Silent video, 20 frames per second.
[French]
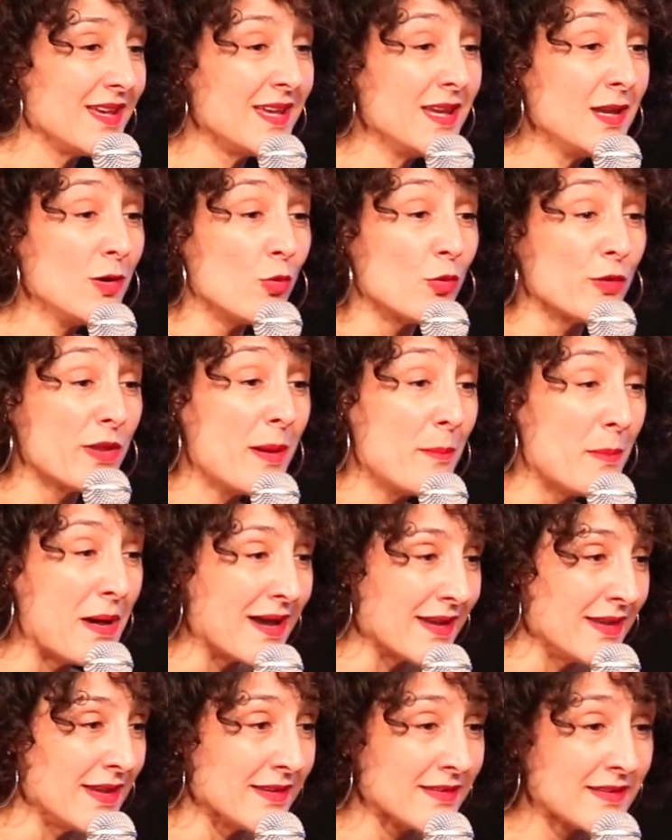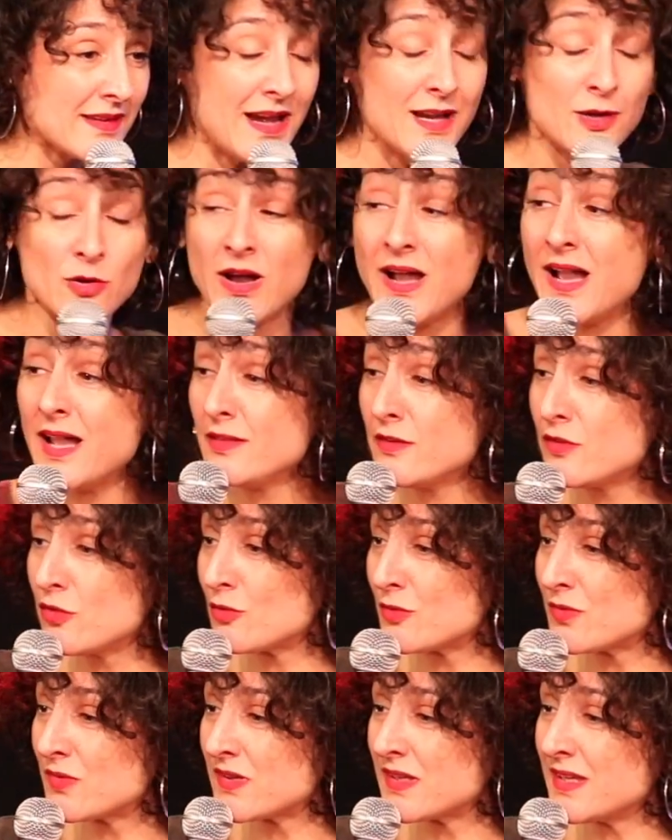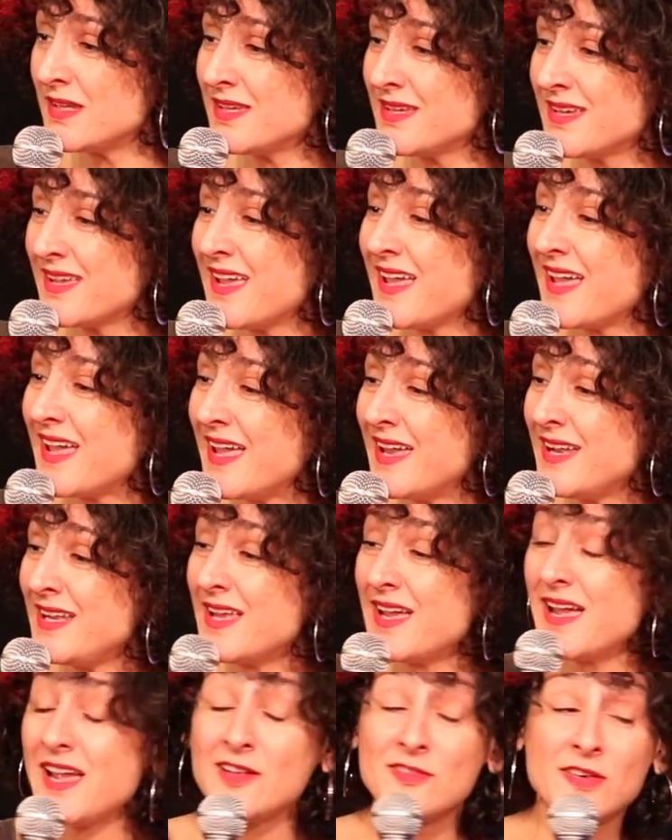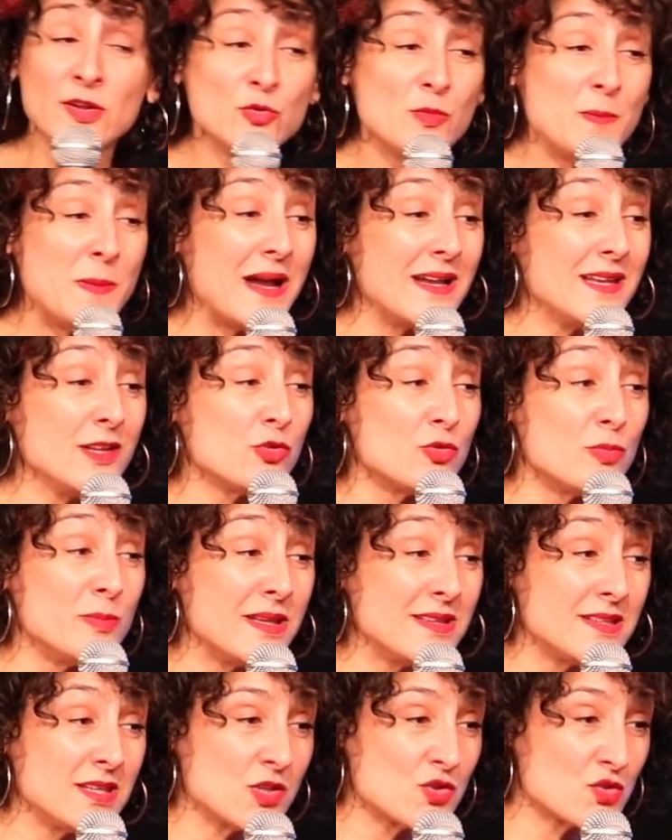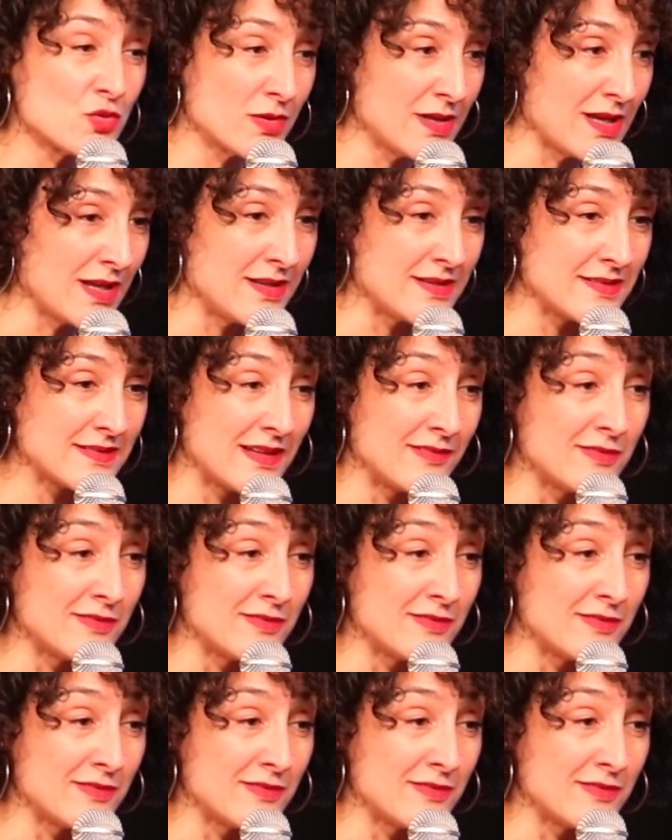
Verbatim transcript: Et on a Mariette. Alors, Anne-Sophie, elle, elle va nous parler du métier de journaliste.